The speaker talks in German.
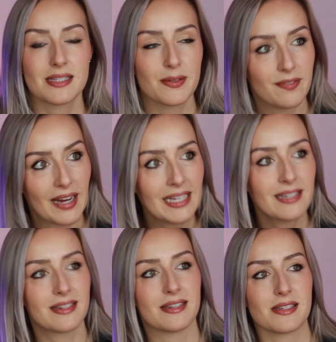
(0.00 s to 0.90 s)

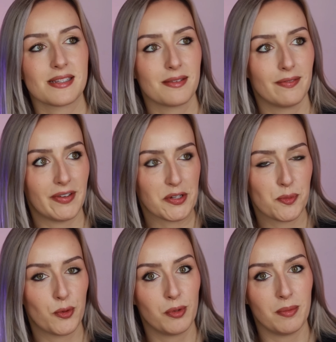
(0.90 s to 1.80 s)
Zweitens,
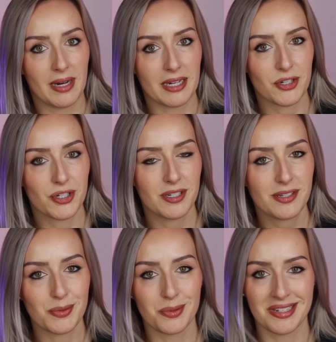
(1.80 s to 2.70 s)
was problematisch
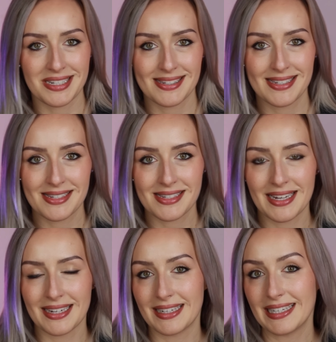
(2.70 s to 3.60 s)
ist, und das ist jetzt
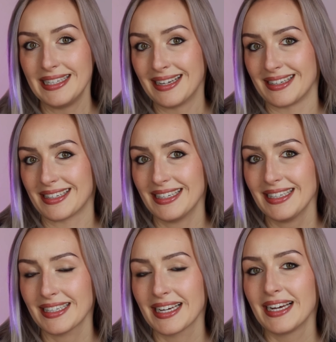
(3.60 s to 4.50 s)
eher
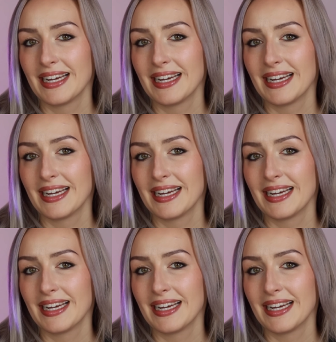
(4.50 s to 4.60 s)
inhaltlich,